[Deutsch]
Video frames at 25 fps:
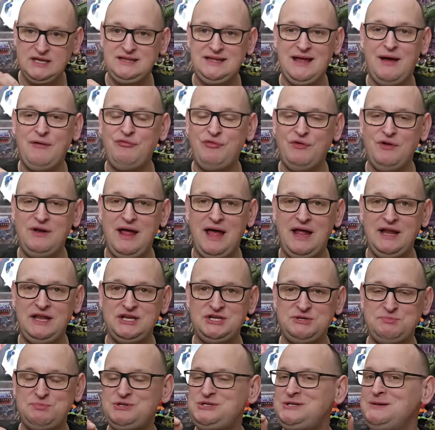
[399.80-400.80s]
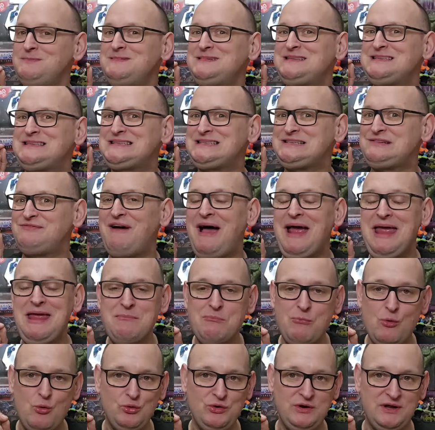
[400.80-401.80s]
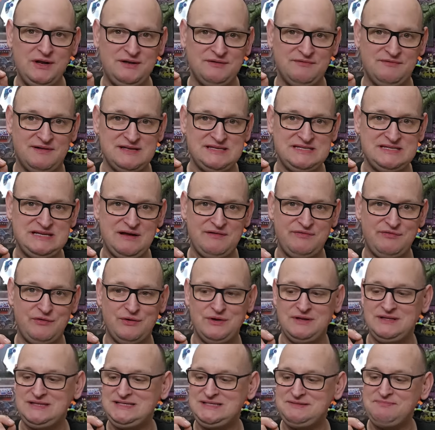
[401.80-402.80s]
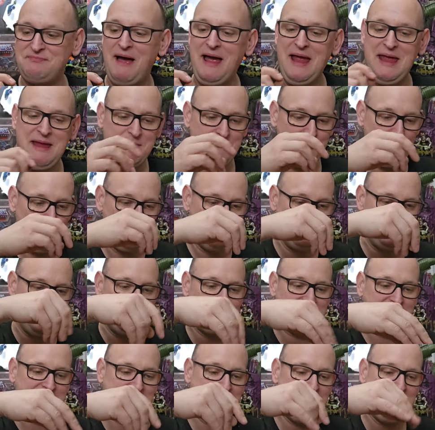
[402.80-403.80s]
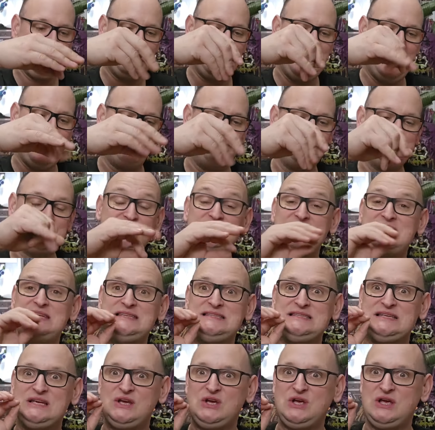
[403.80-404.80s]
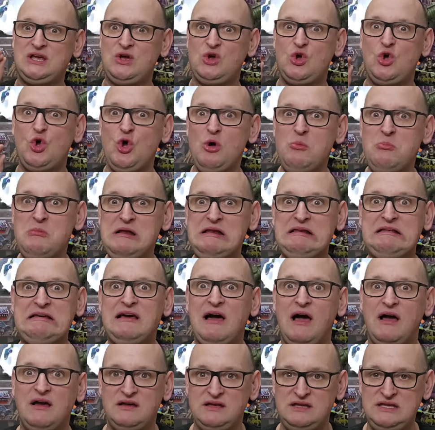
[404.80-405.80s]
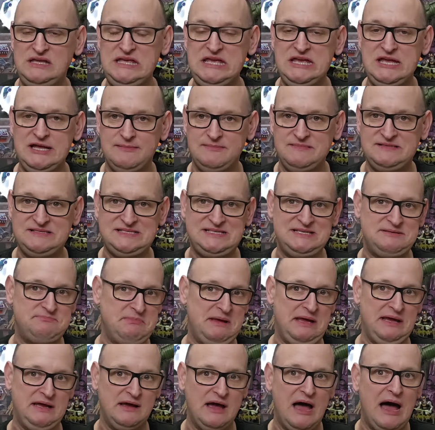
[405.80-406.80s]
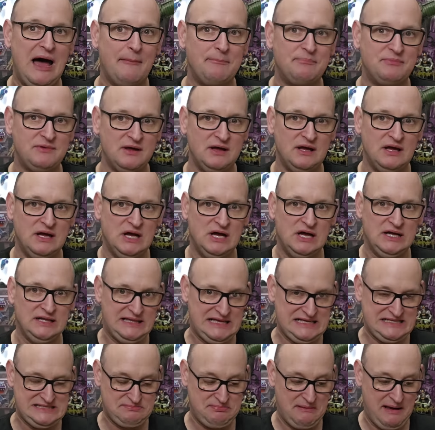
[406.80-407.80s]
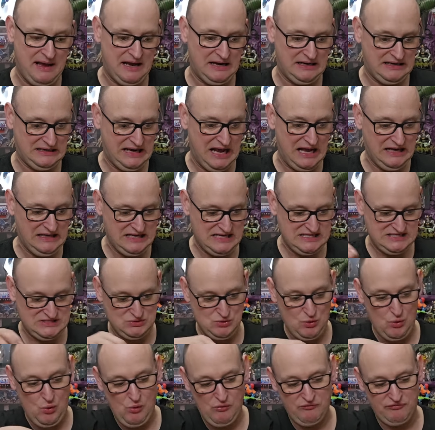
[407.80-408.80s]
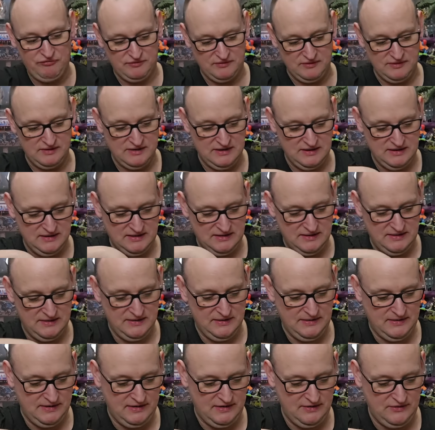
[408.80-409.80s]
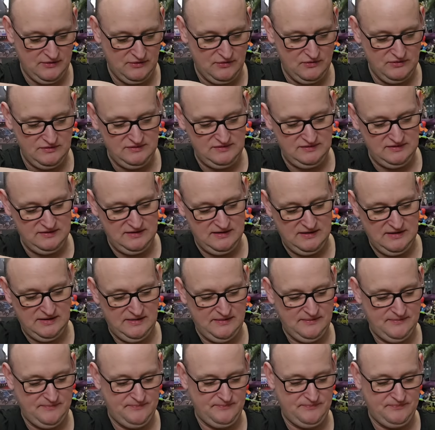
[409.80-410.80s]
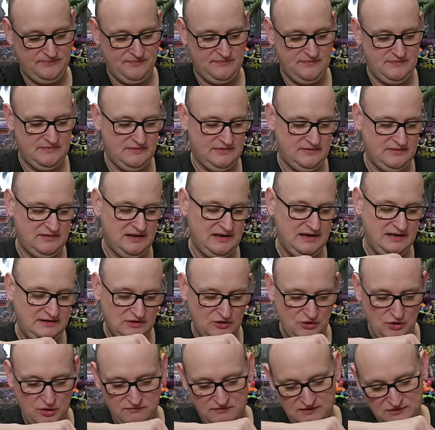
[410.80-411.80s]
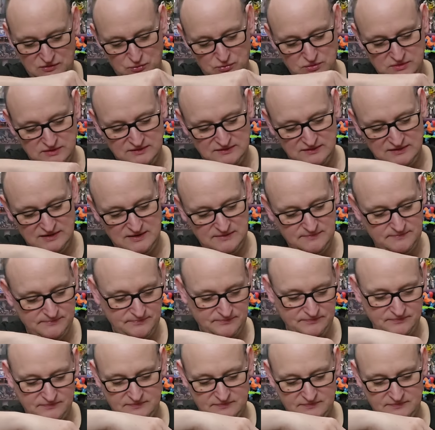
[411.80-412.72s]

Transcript: davon hatte ich bestimmt zwei Monate was davon. Zwei Monate lang habe ich diese Krümmelkacke hier im Zimmer gehabt. Das war Katastrophe. Und äh, da liegt auch noch was unten drin.